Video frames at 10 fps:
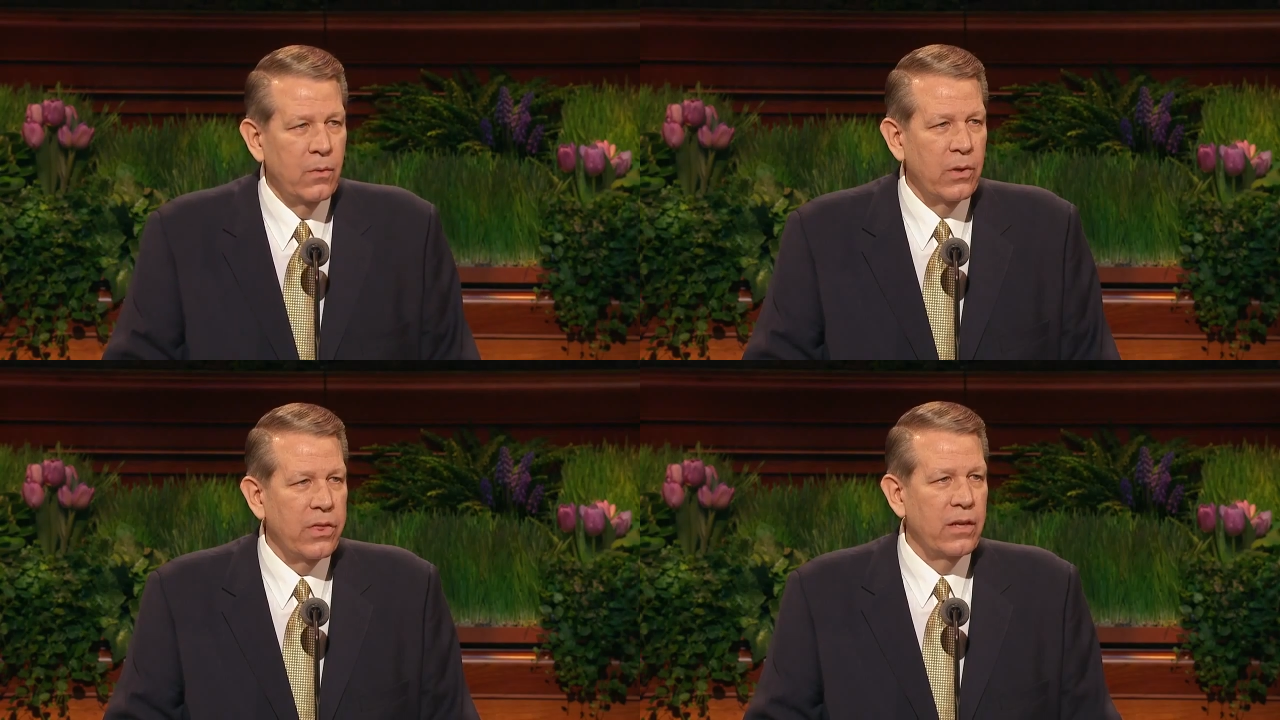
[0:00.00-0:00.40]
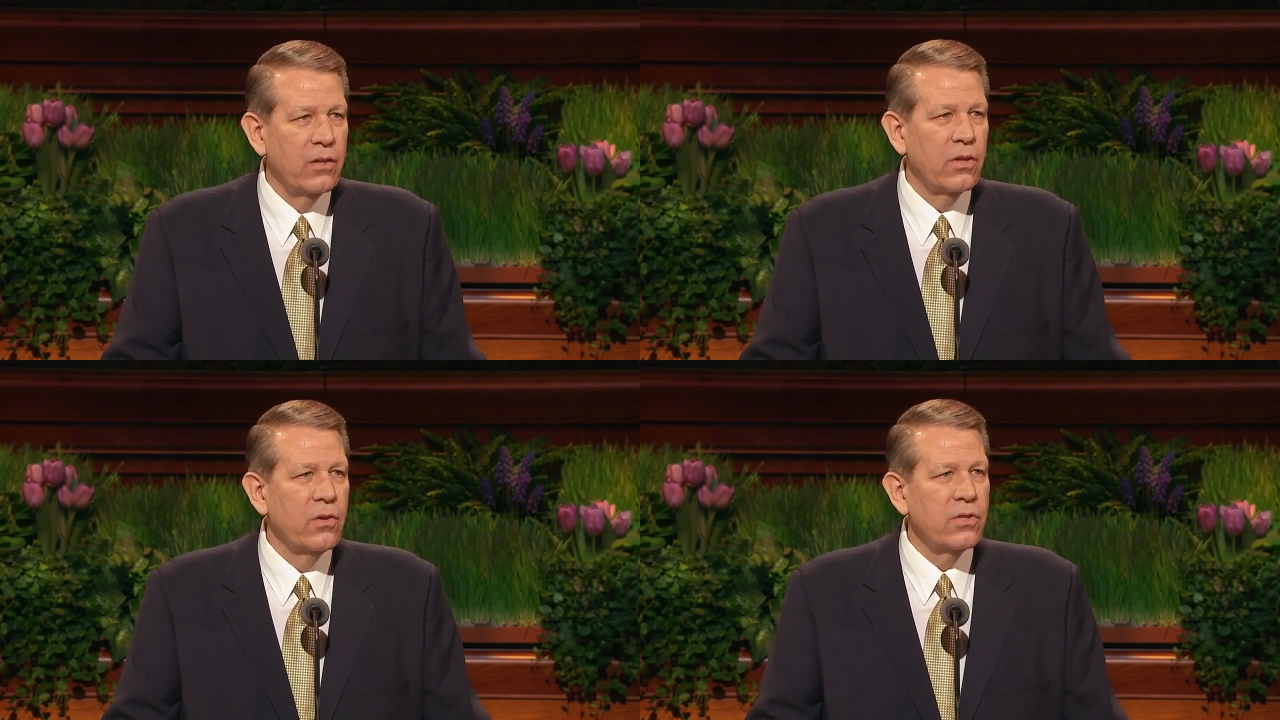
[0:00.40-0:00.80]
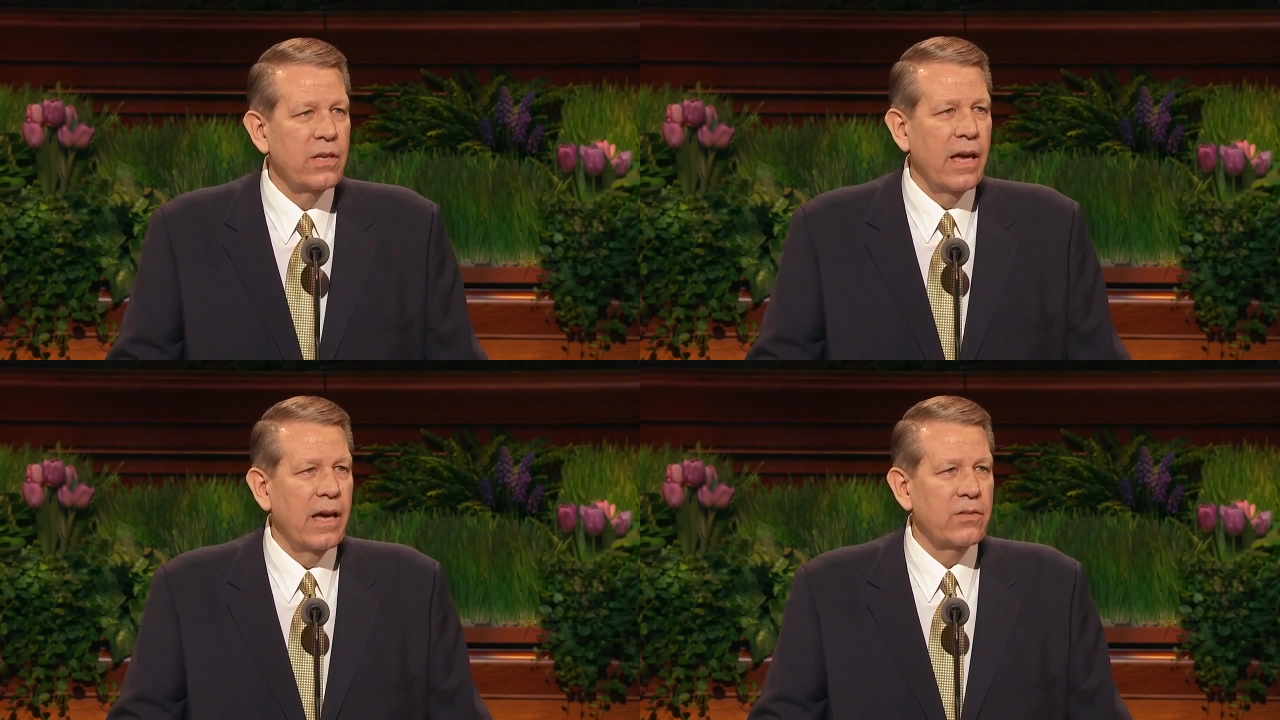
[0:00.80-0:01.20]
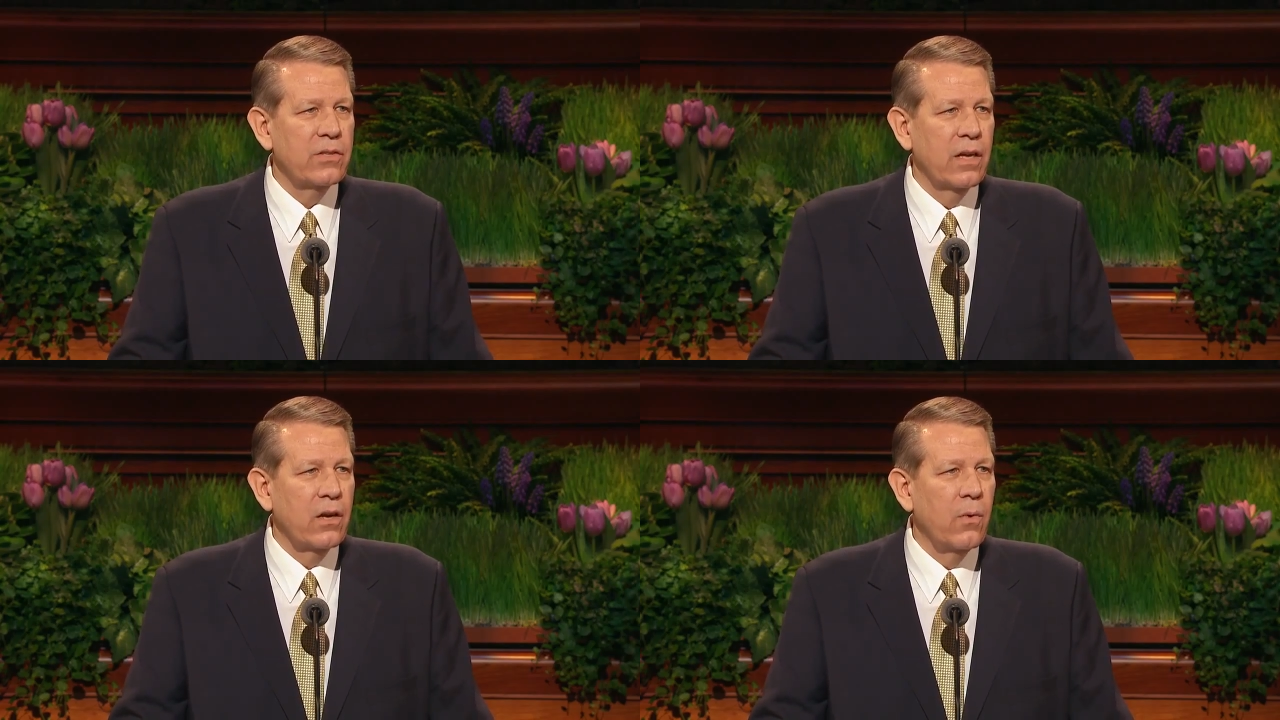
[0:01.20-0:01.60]
ma il fatto che essi
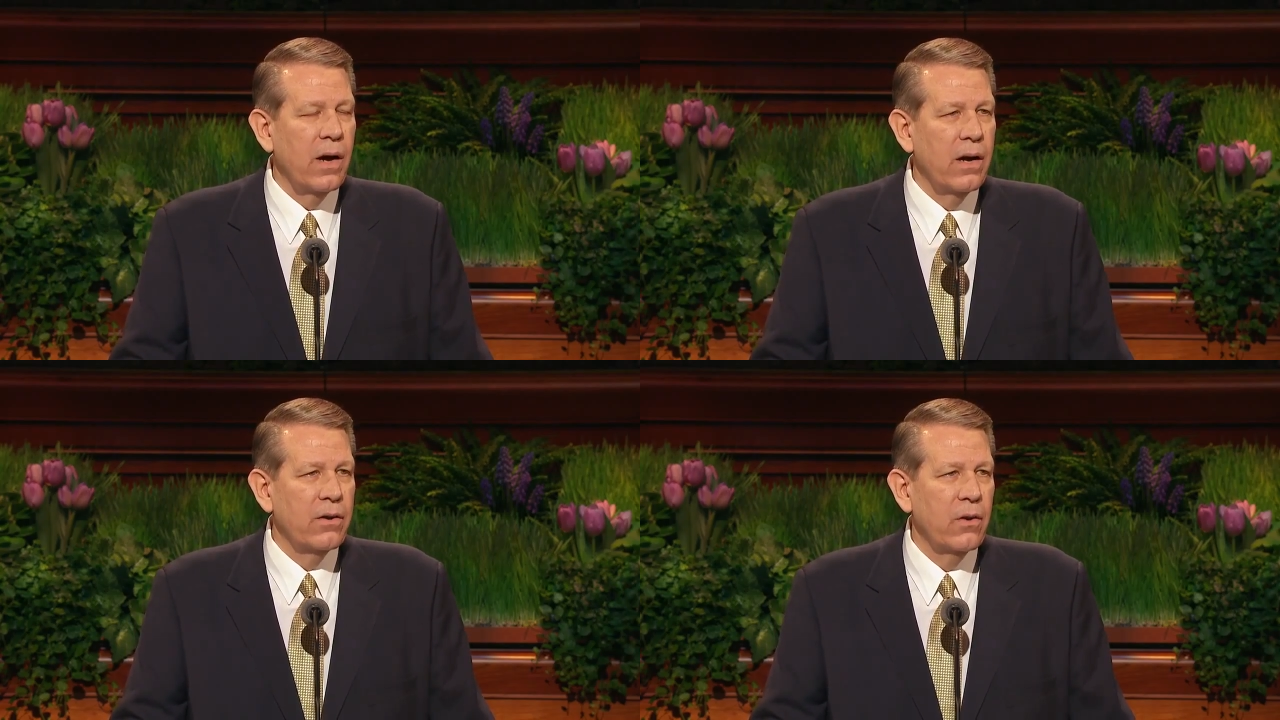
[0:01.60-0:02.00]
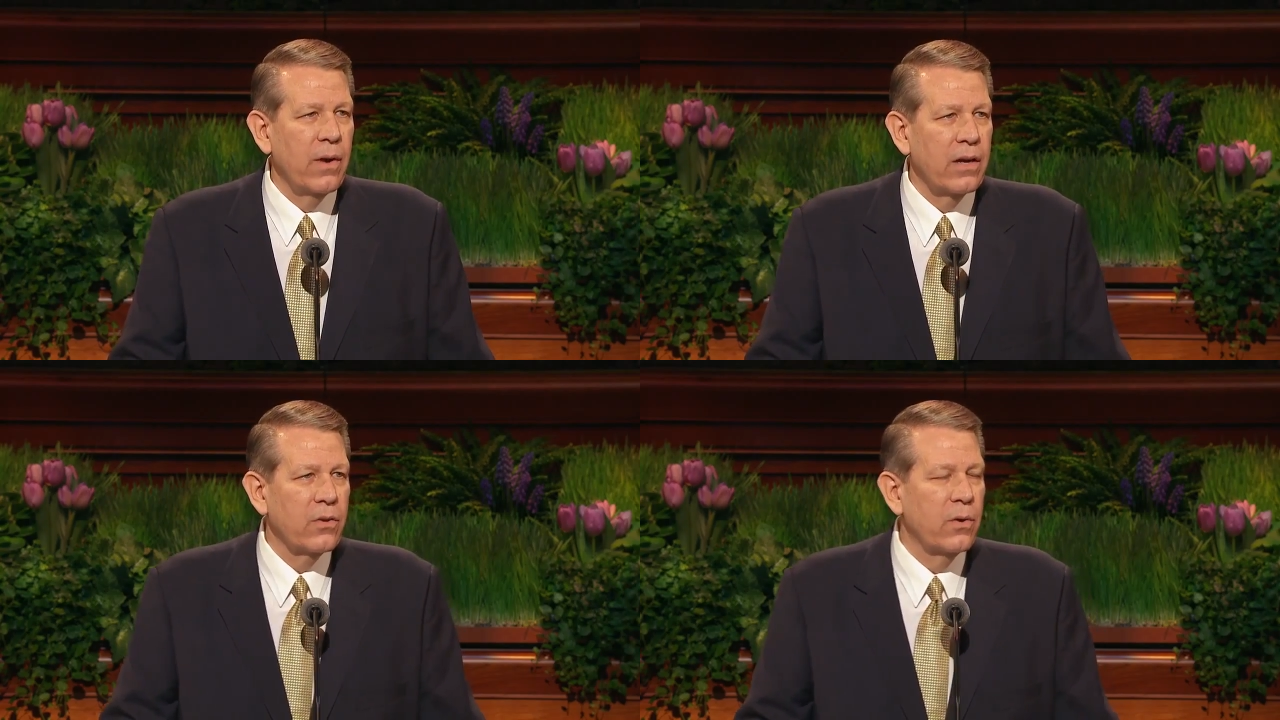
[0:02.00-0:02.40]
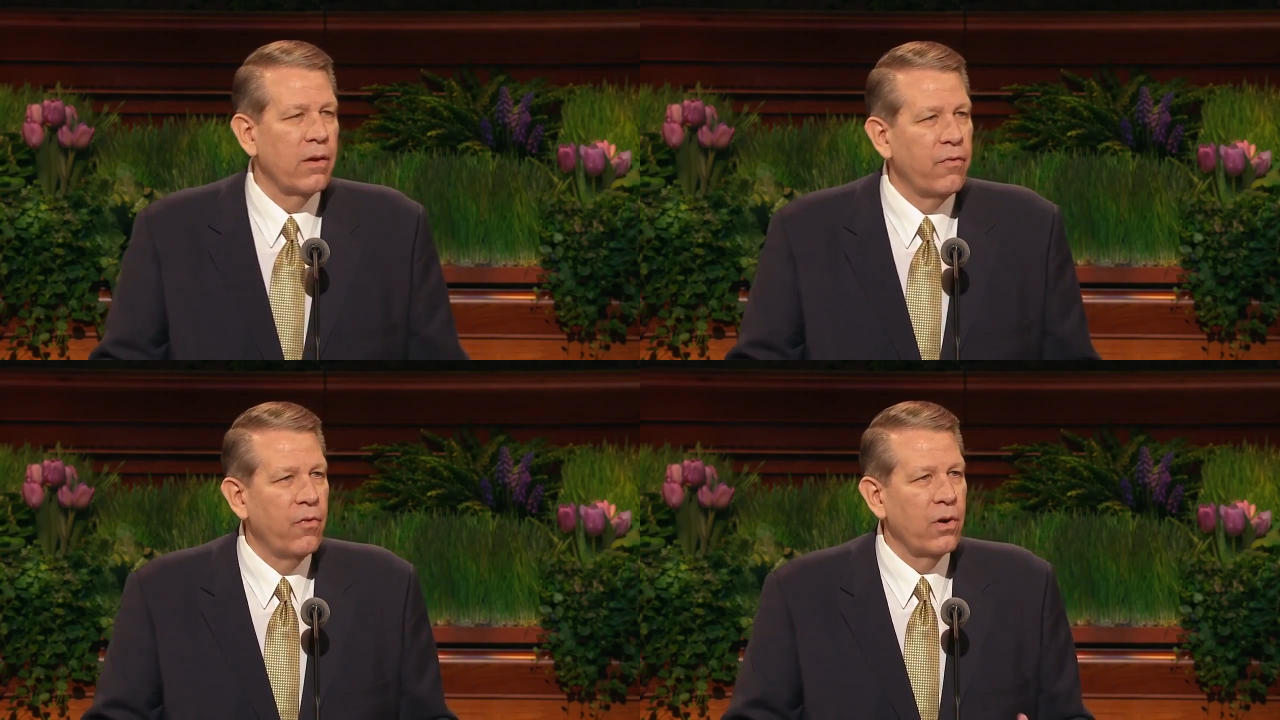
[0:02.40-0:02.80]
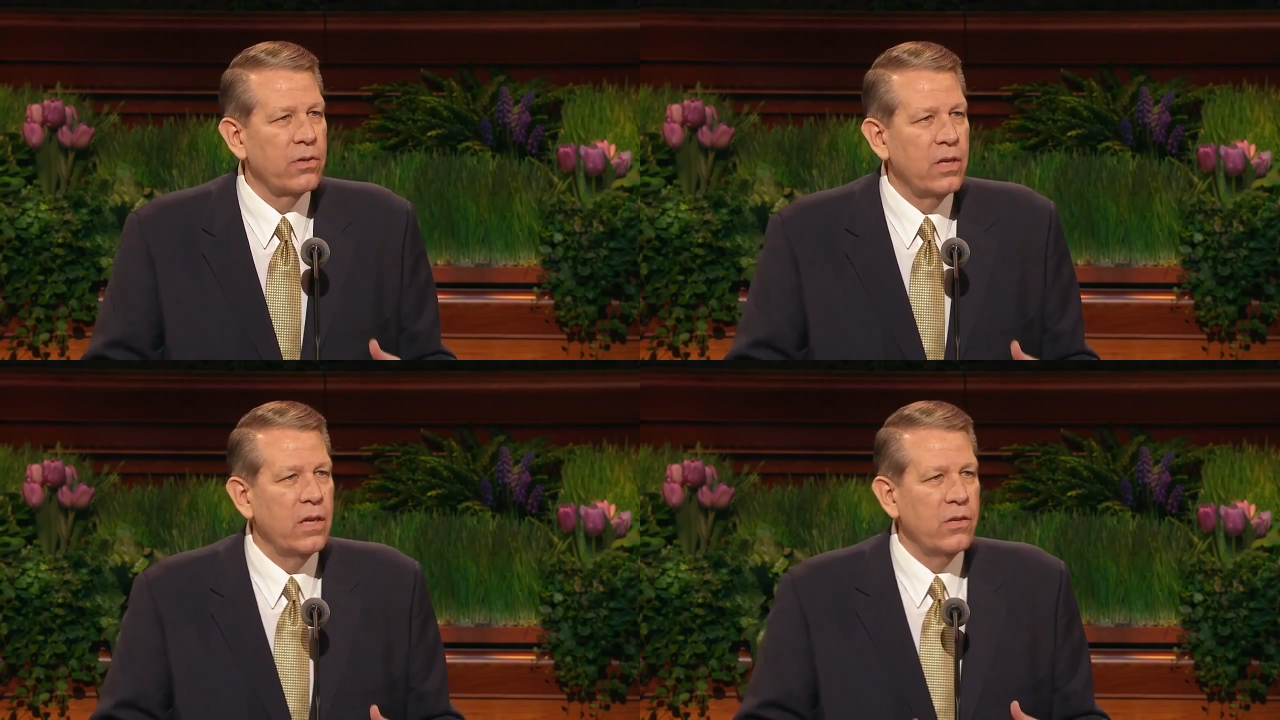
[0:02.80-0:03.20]
riuscissero a farlo era sicuramente
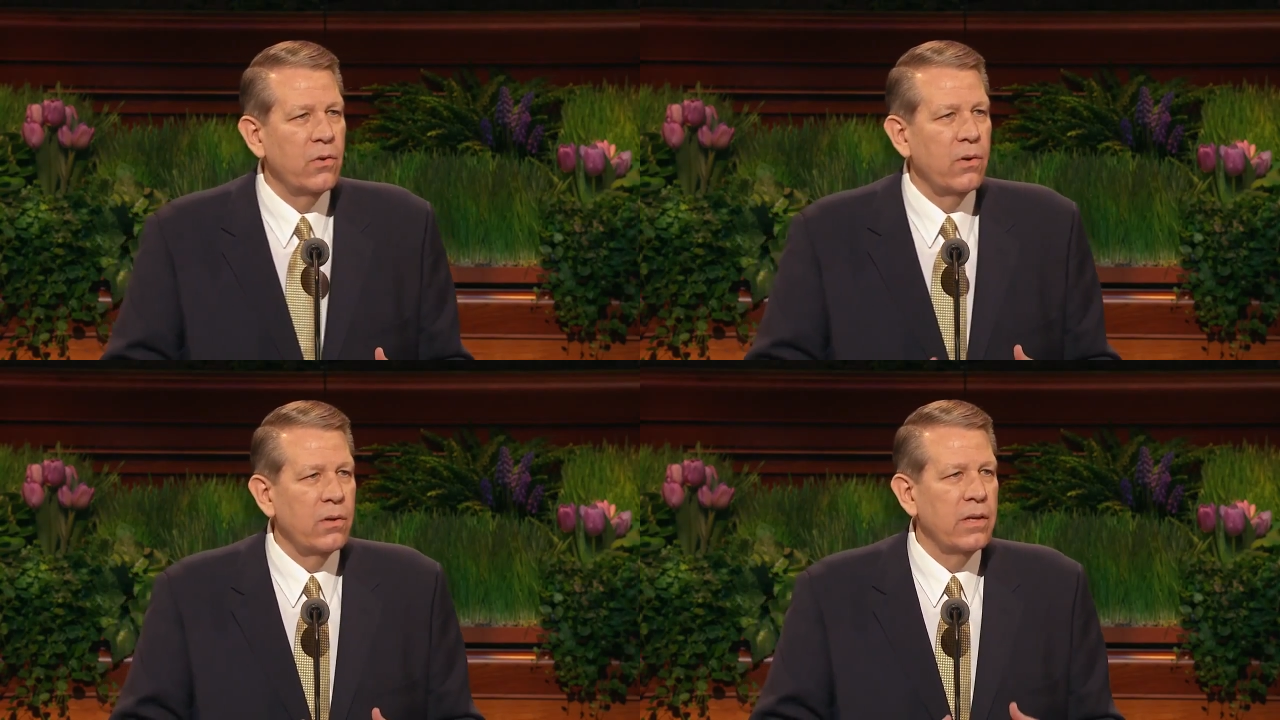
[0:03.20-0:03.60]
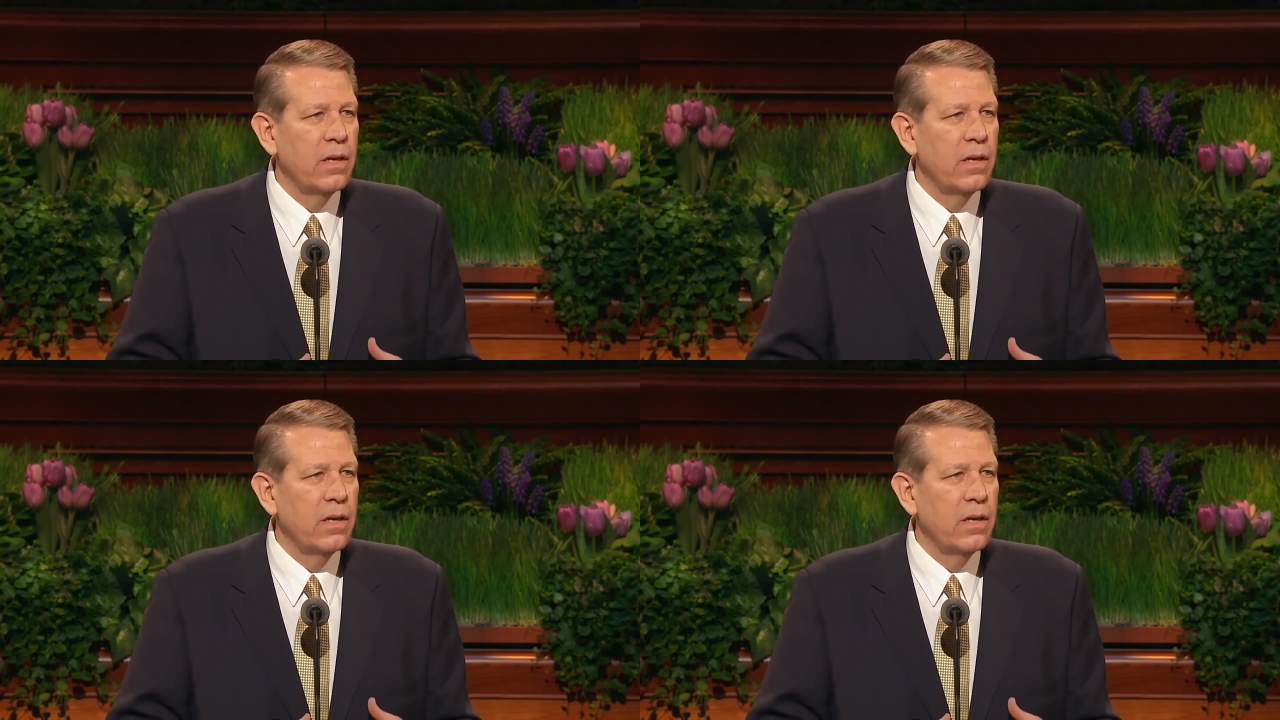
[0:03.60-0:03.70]
notevole.